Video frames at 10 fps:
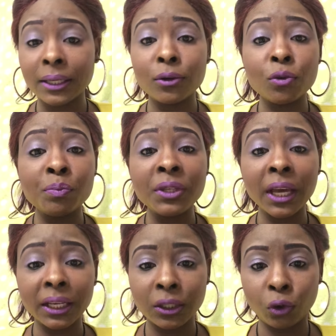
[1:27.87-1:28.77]
Le
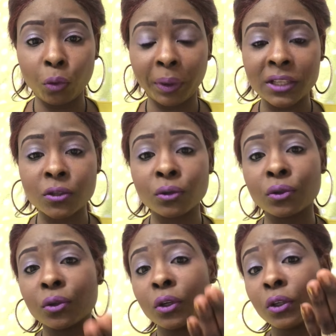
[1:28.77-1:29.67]
bien qui
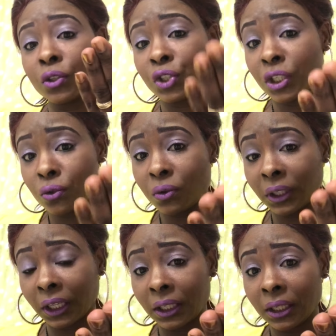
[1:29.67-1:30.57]
représente
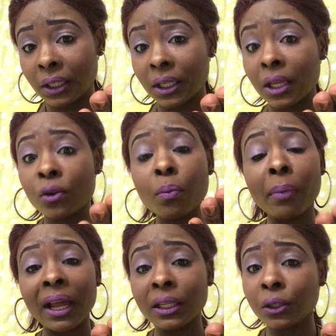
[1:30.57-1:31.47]
Jésus-Christ et le
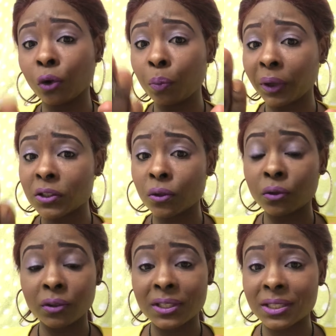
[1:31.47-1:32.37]
mal qui
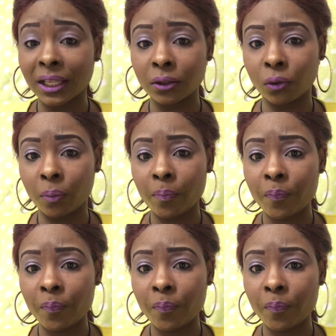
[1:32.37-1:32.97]
représente Satan.